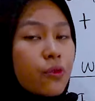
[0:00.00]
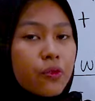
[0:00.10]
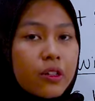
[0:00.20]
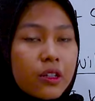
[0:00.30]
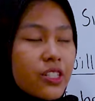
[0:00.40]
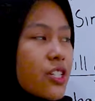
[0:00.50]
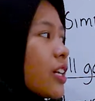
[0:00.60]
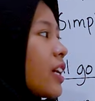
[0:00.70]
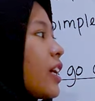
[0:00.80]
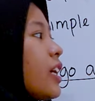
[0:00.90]
the world
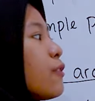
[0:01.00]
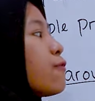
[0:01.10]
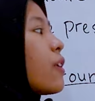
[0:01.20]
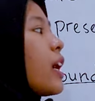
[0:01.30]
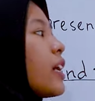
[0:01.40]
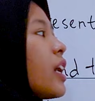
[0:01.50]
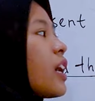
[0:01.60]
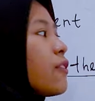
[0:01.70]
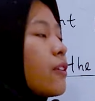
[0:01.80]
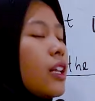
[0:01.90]
if I
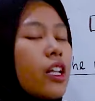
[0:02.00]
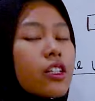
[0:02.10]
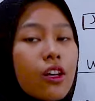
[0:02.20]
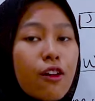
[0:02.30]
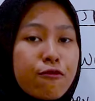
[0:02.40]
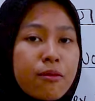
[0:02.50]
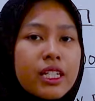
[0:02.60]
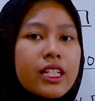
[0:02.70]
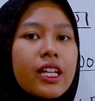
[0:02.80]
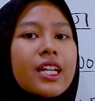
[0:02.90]
have a lot of
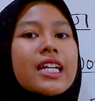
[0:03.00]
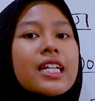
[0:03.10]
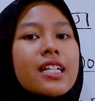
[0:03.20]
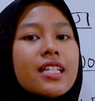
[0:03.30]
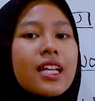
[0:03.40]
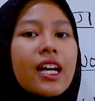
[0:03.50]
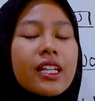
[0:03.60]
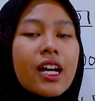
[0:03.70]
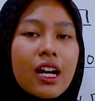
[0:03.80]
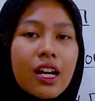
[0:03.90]
money.
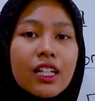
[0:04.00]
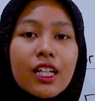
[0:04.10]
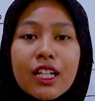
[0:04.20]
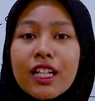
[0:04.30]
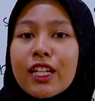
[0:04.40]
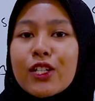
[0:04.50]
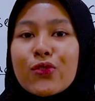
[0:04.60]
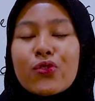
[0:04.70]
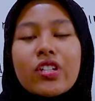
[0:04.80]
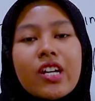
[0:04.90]
Saya akan keliling
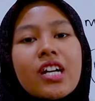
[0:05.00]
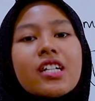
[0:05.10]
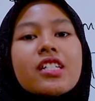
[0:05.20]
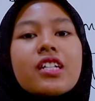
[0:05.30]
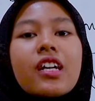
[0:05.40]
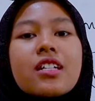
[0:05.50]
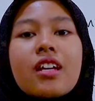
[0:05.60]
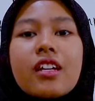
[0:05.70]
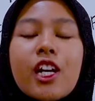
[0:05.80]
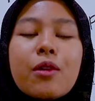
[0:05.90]
dunia jika
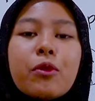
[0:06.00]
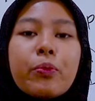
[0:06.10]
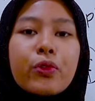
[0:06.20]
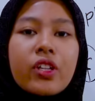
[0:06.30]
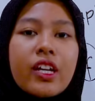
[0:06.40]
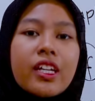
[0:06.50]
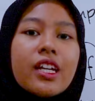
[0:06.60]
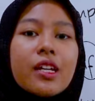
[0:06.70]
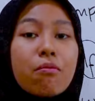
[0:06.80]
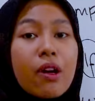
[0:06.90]
saya
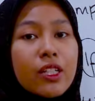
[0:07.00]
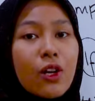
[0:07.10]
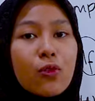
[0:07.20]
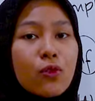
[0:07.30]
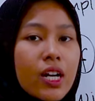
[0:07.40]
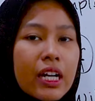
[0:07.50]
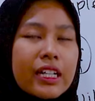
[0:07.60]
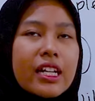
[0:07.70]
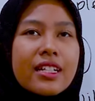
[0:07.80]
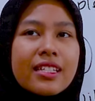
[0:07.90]
mempunyai banyak
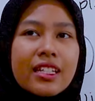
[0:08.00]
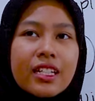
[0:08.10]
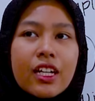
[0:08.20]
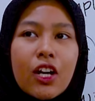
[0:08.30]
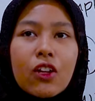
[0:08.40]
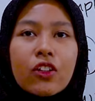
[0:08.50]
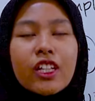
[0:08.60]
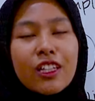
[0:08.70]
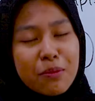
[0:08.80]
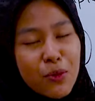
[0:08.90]
uang. Nah, di sini kalau
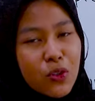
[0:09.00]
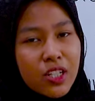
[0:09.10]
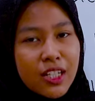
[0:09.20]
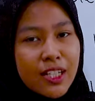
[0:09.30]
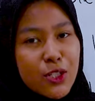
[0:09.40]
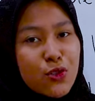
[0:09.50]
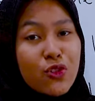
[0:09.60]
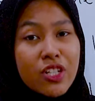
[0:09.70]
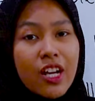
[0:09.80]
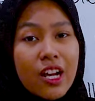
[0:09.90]
kita mau keliling
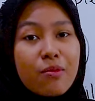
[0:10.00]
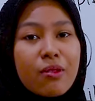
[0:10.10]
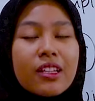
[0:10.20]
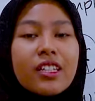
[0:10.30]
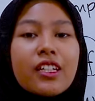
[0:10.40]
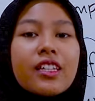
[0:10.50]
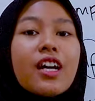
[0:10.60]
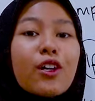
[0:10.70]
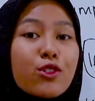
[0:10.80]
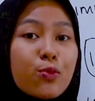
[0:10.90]
dunia berarti kita
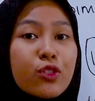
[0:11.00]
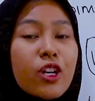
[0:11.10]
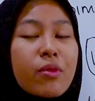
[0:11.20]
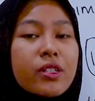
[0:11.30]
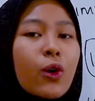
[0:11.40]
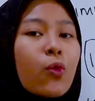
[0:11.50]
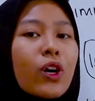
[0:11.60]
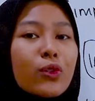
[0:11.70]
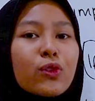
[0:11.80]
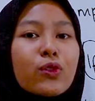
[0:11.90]
harus punya banyak
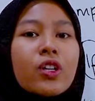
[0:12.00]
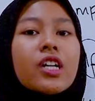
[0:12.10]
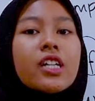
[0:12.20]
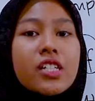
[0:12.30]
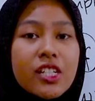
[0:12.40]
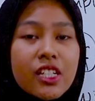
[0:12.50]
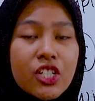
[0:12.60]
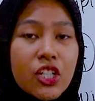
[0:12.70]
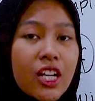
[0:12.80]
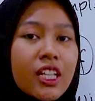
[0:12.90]
uang dulu. Jadi
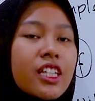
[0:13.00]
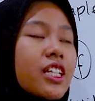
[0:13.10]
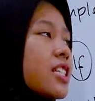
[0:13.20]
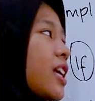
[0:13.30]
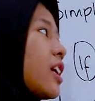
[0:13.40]
syaratnya di